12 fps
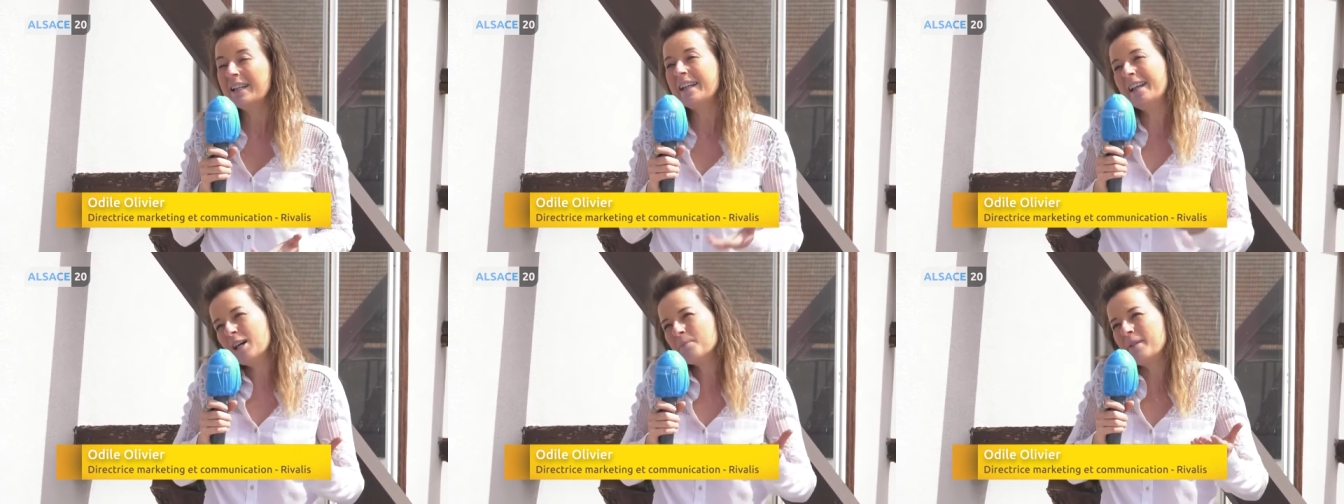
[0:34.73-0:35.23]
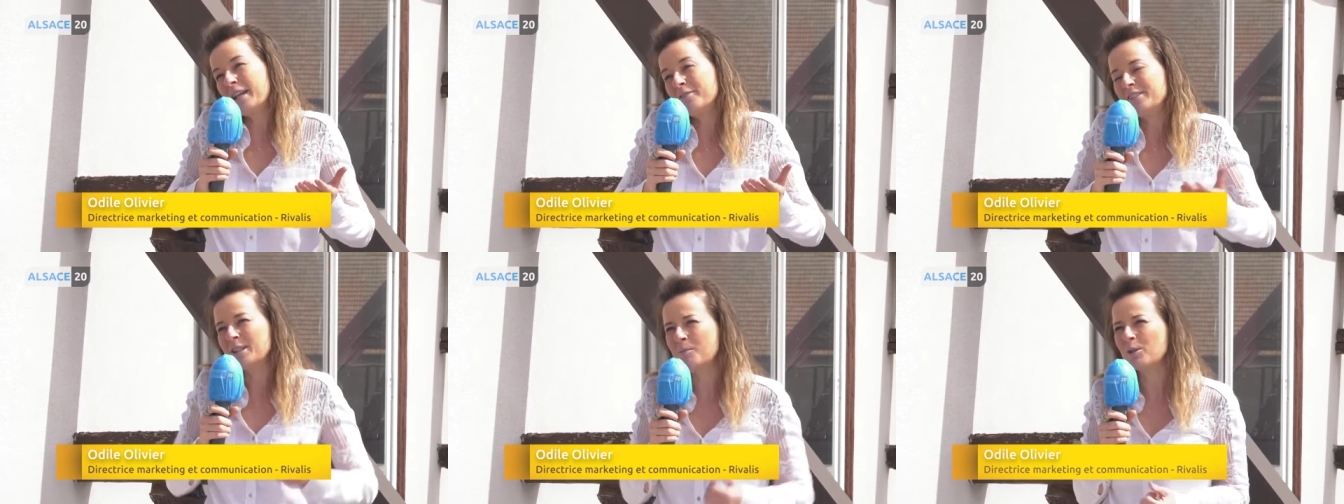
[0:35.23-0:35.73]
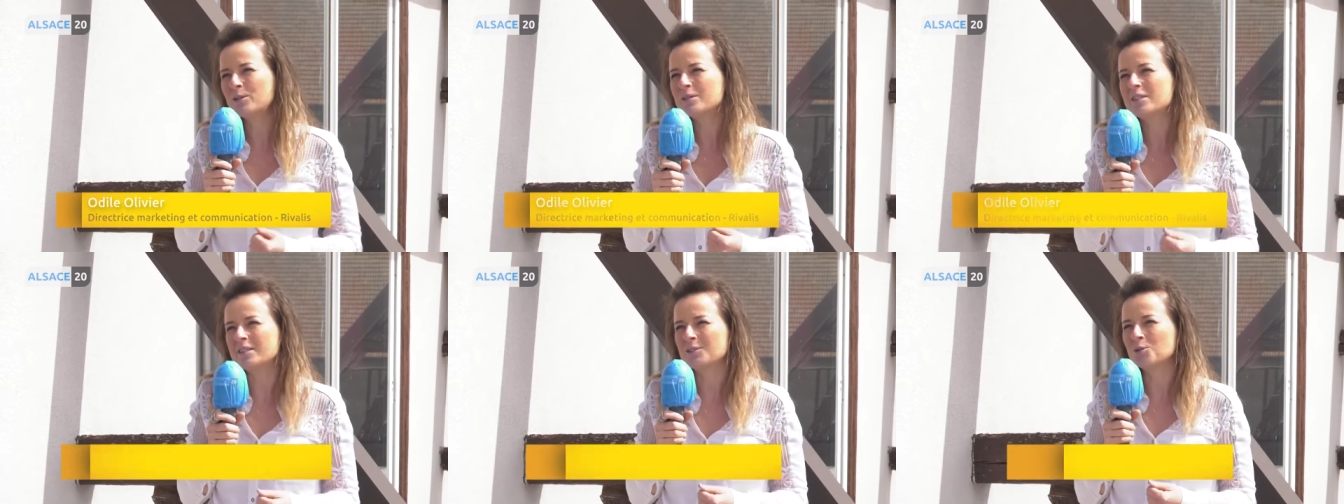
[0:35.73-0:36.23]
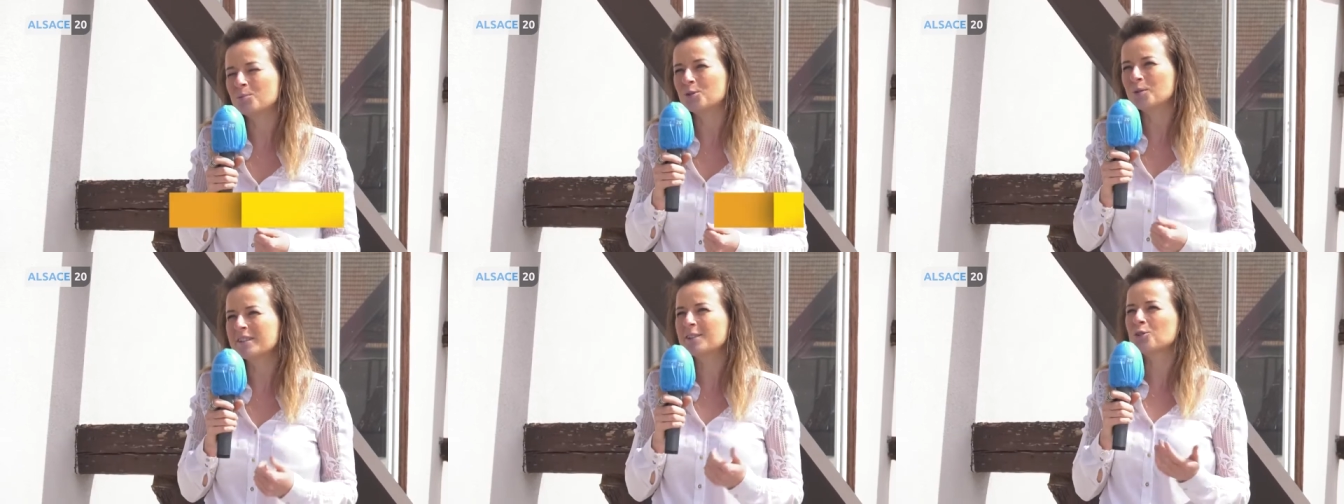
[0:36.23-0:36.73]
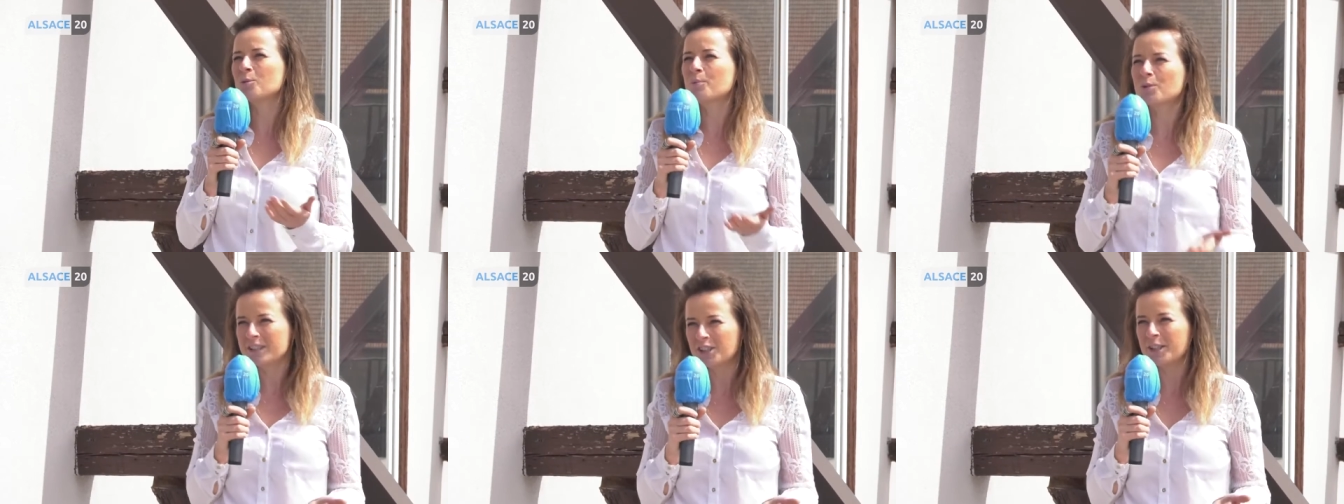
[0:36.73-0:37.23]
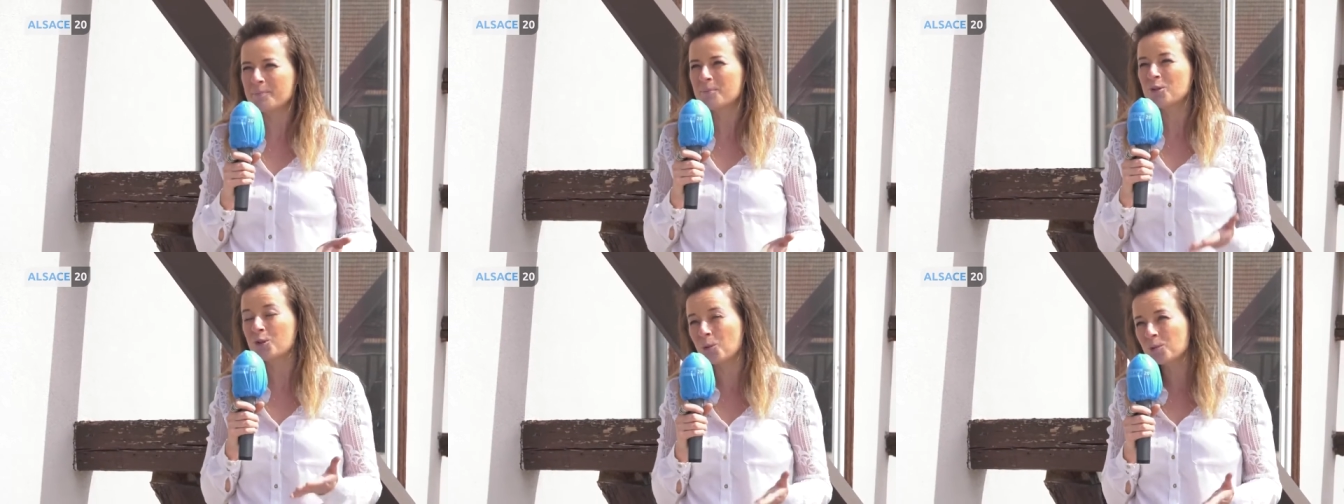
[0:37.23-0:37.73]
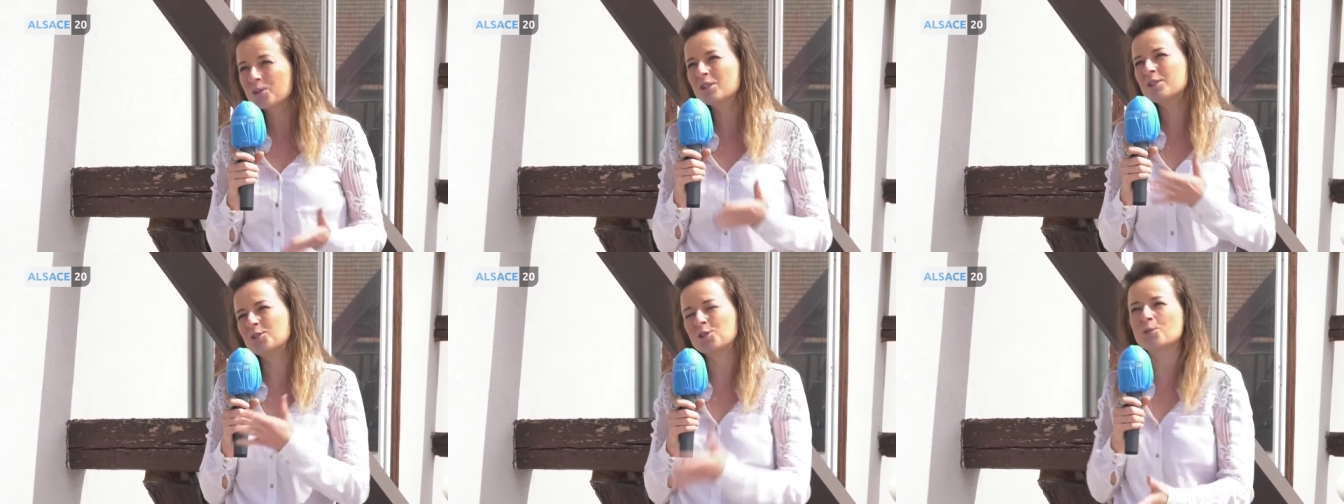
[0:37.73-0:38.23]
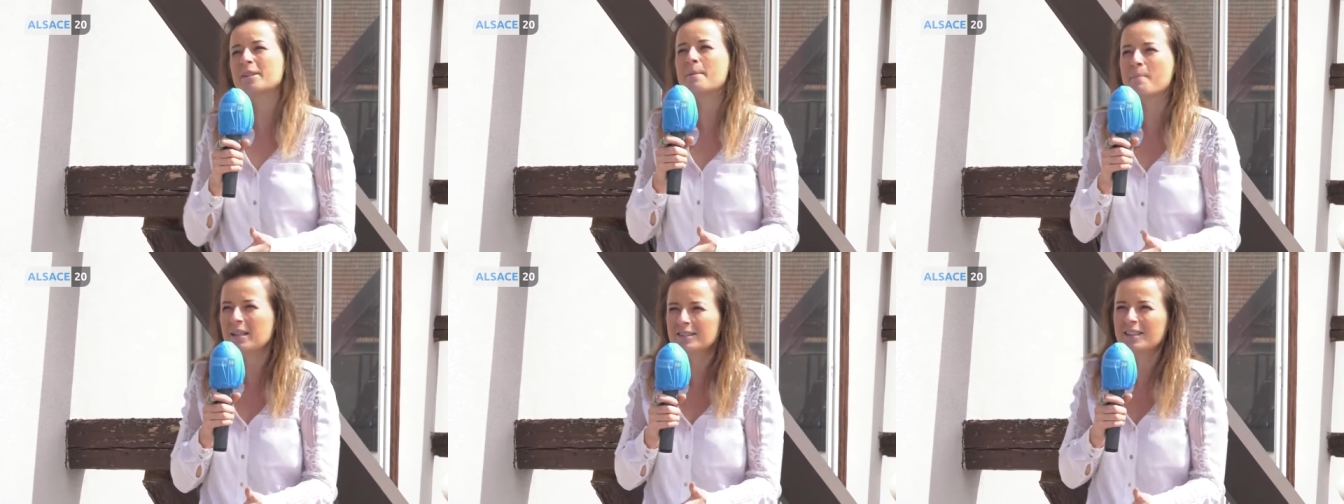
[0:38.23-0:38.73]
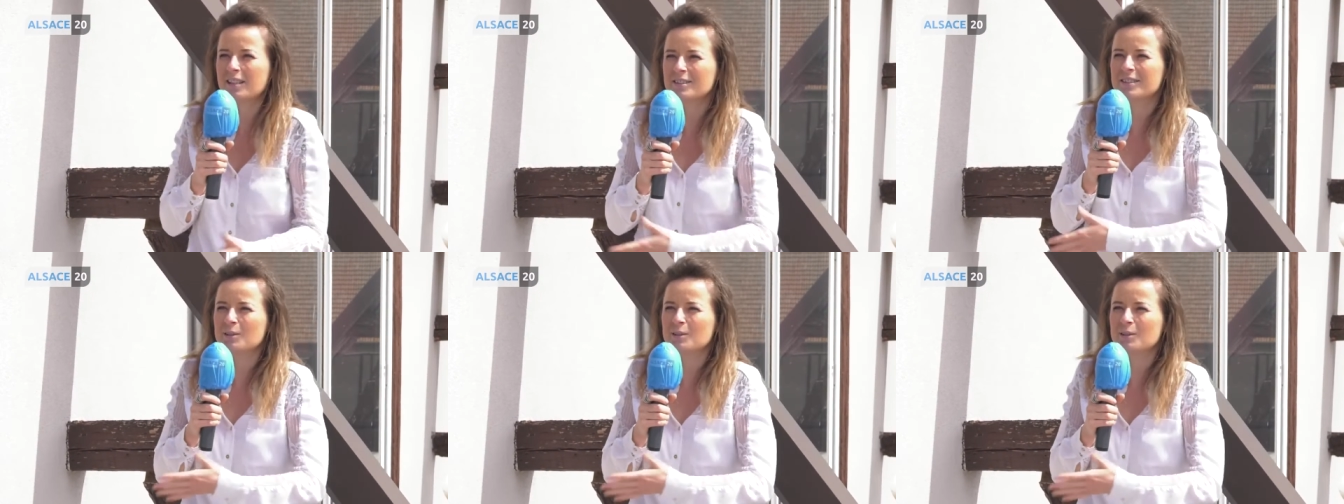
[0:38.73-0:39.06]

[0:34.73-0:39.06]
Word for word: Et là, bien évidemment, euh, ils ont besoin d'être protégés. Donc, ce sont des masques, hein,